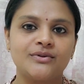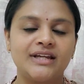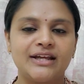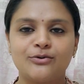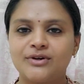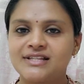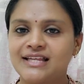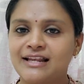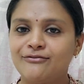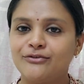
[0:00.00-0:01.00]
நீங்கள் உங்கள்
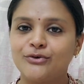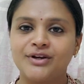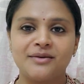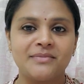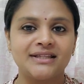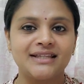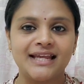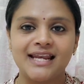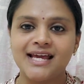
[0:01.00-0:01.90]
செல்ஃபோனு மற்ற எல்லா